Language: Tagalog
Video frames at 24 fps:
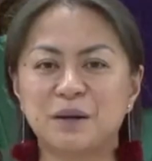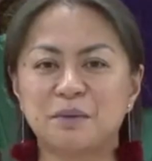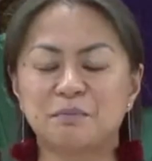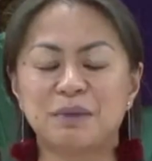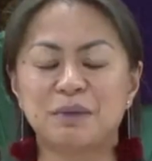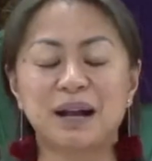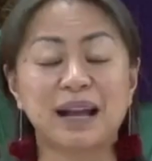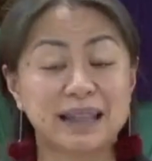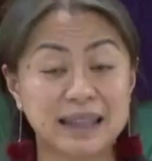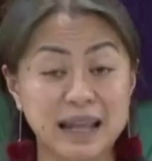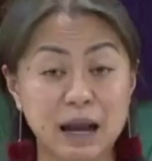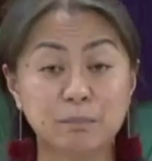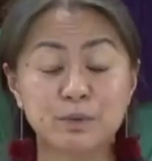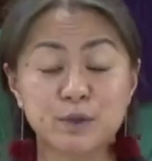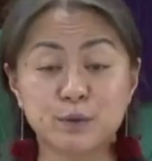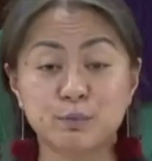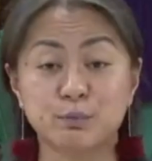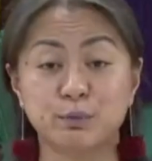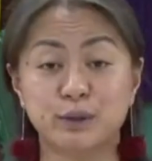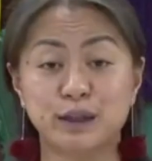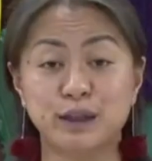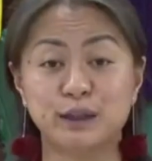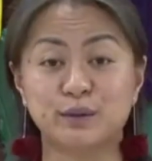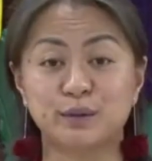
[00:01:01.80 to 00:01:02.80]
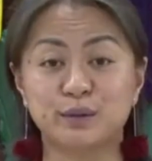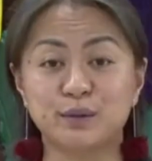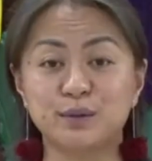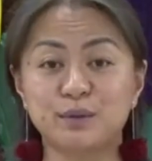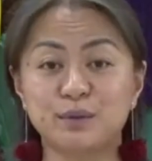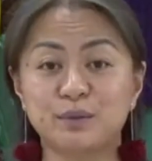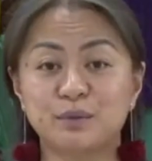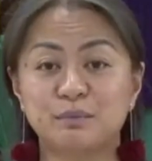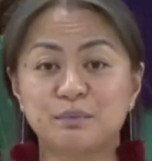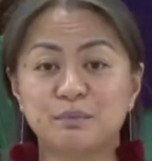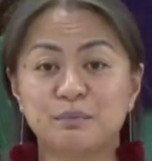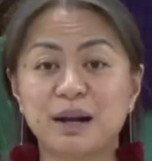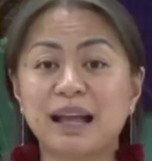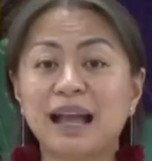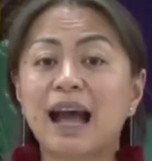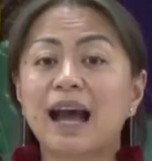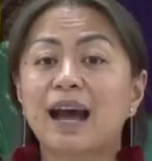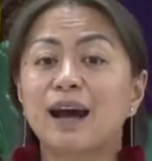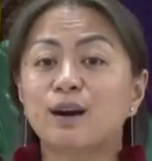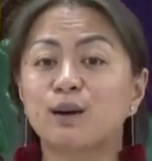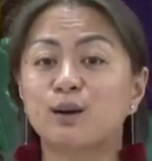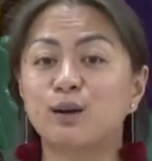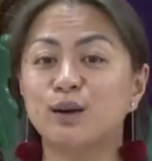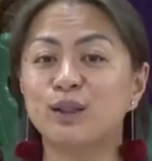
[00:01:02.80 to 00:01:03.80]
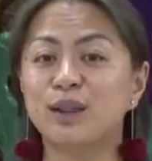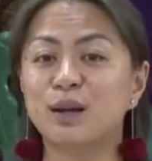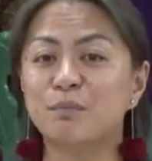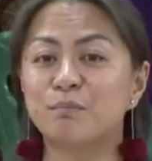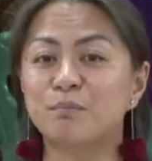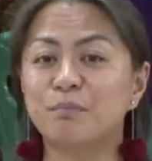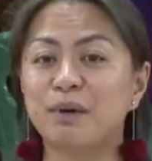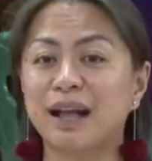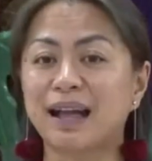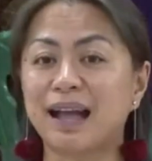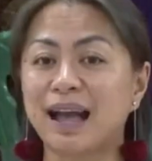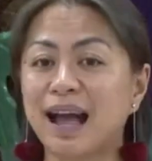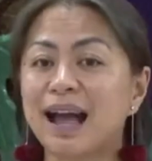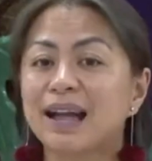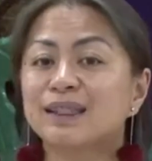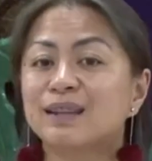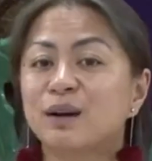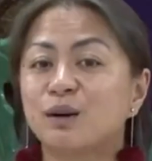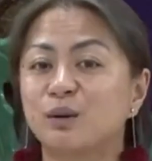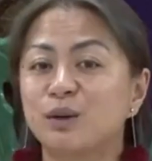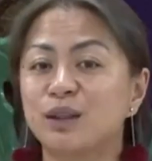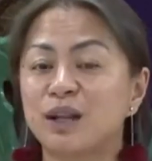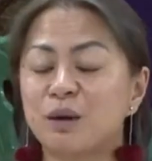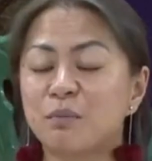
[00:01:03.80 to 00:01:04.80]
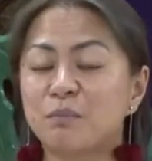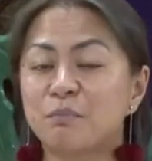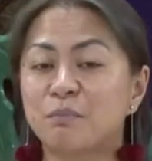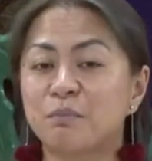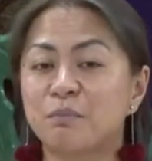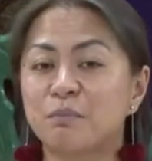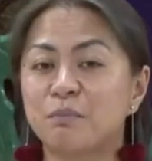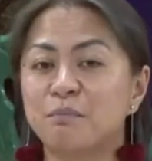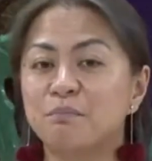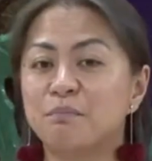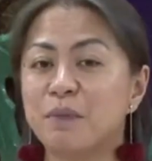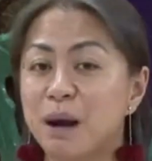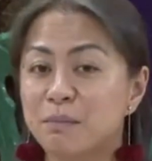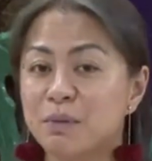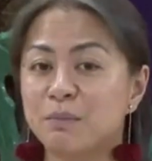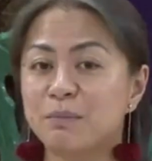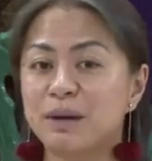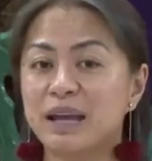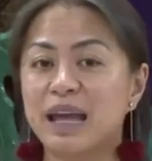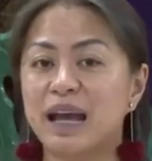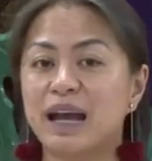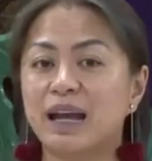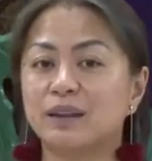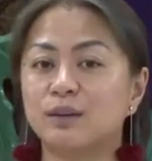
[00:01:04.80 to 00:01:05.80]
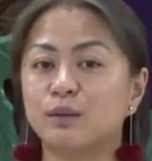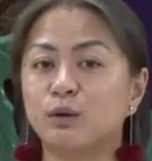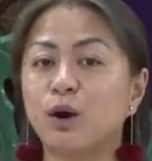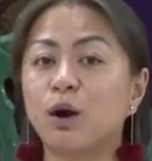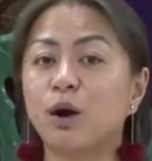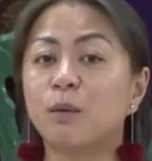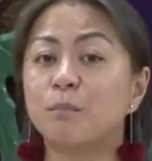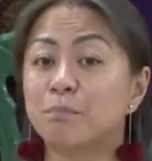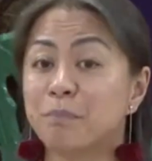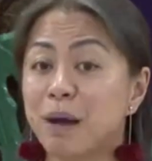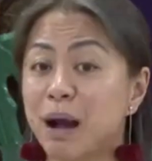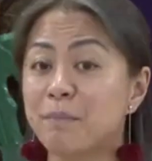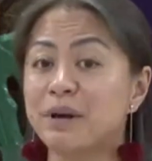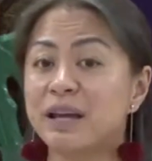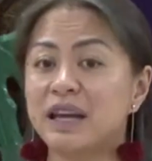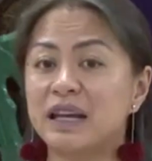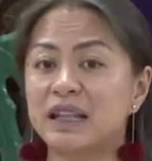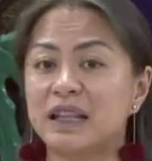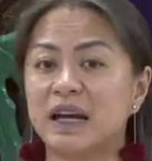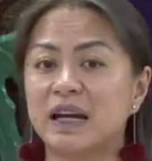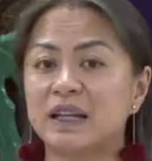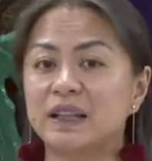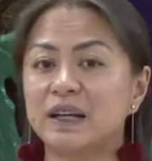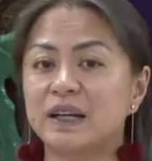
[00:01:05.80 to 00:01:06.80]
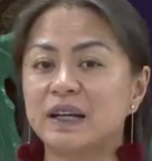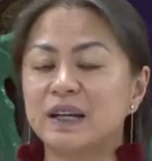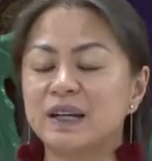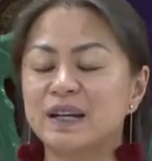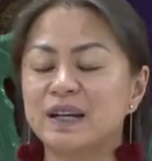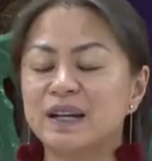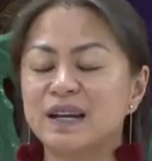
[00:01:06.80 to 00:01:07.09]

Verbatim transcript: Pagkatapos po nito, magkakaroon ng pagkakataon ang mamamayan o ang pamayanan